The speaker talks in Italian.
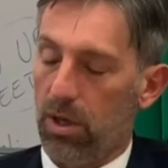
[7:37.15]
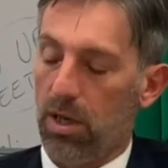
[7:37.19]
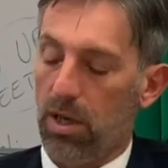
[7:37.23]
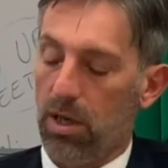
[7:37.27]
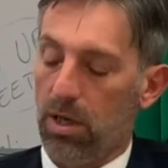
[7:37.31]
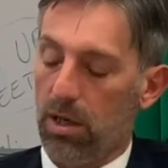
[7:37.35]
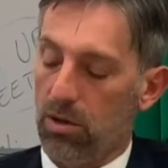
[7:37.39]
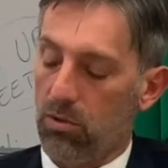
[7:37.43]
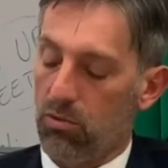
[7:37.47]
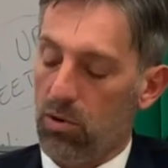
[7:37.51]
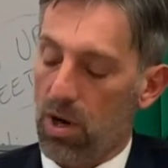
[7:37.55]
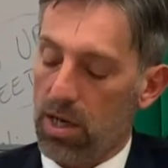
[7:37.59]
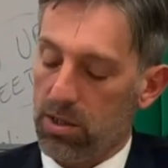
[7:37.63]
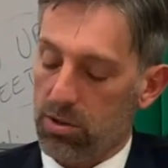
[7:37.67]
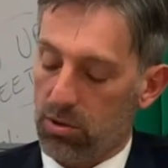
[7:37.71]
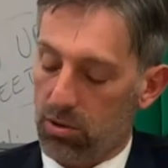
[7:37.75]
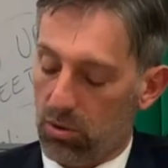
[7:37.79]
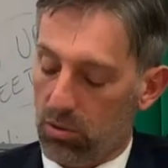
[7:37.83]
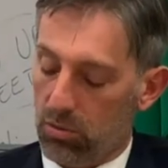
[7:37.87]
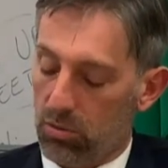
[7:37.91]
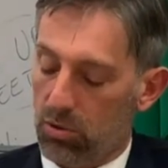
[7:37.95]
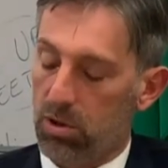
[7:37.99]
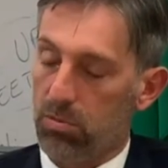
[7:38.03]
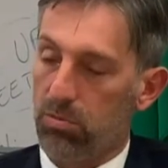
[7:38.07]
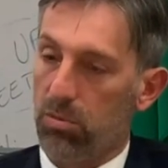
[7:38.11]
e in questo
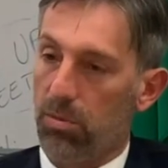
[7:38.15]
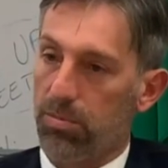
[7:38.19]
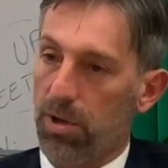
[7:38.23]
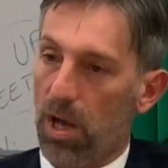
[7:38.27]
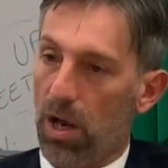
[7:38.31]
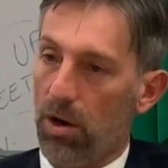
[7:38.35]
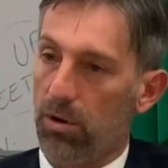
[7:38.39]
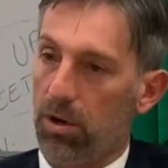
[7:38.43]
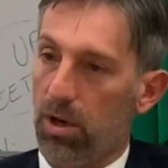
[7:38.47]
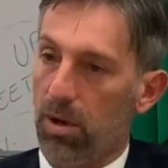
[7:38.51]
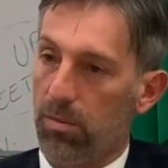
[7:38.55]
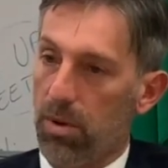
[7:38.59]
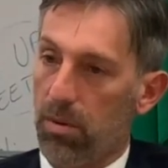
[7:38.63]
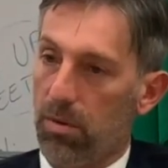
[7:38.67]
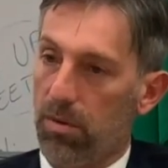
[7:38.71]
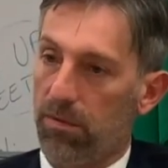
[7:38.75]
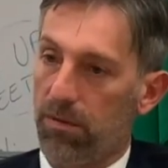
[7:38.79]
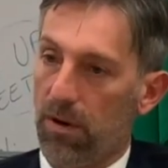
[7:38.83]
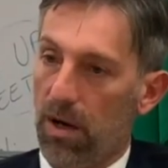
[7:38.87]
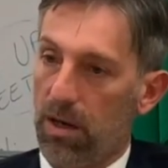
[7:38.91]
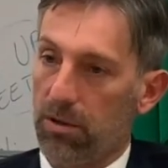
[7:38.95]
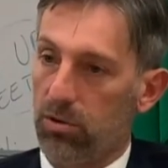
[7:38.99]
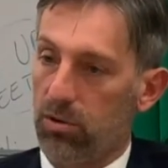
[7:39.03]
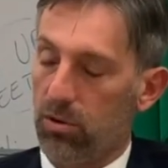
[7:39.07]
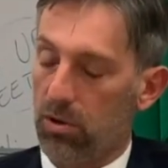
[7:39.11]
l'ultimo piano che abbiamo
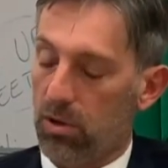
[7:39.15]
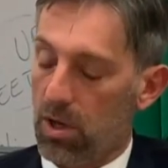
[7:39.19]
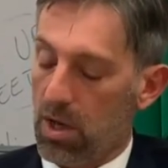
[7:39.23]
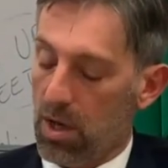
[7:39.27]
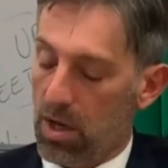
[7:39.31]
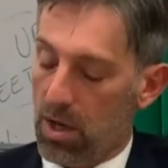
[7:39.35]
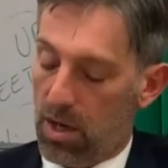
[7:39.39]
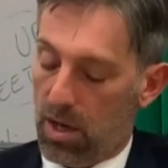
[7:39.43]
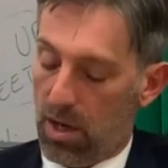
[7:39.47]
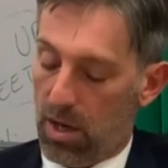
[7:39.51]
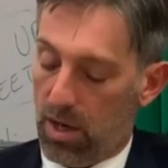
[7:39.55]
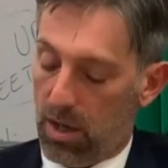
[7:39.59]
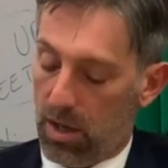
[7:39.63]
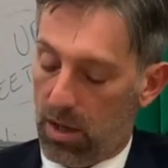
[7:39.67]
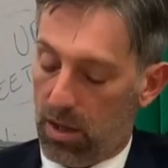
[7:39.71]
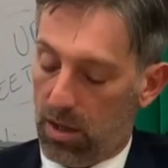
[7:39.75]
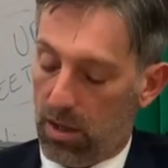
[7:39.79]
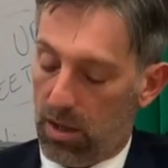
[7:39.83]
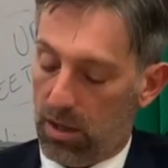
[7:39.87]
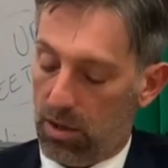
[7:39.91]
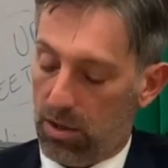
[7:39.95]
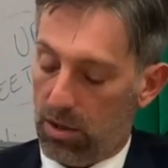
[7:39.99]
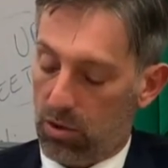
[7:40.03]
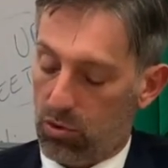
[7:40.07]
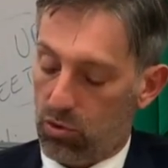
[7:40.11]
fatto
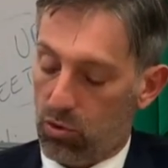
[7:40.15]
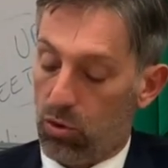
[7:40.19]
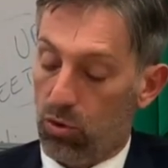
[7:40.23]
eh,